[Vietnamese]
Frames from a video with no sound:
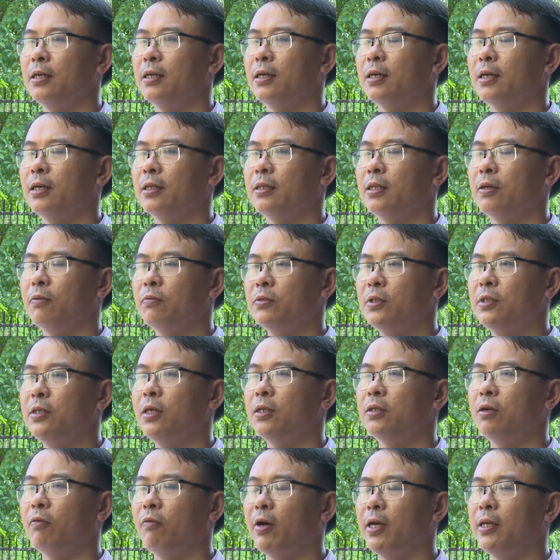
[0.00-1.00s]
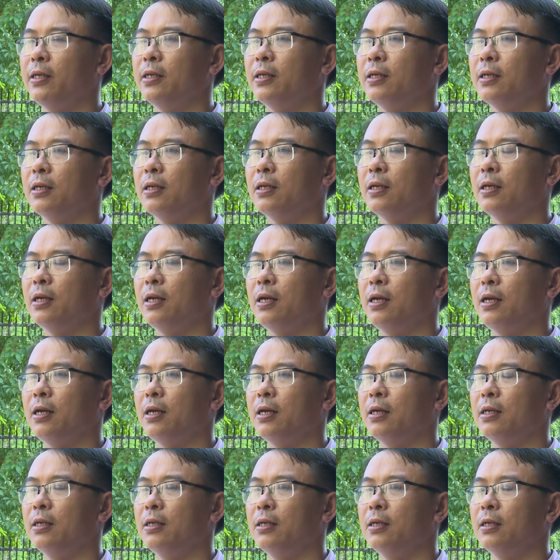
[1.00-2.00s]
ờ, tổng dư nợ cho vay là
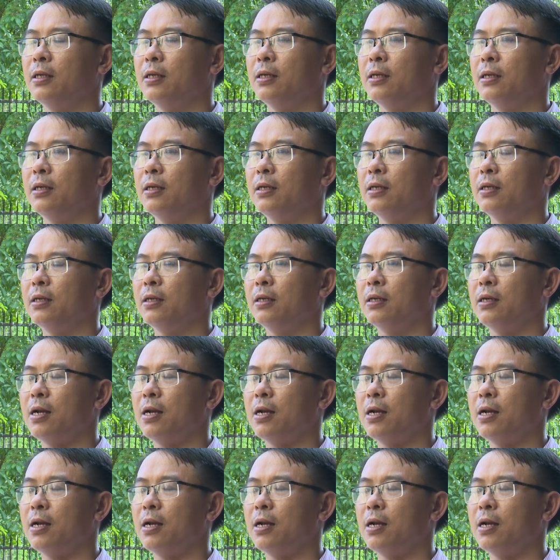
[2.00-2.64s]
ờ,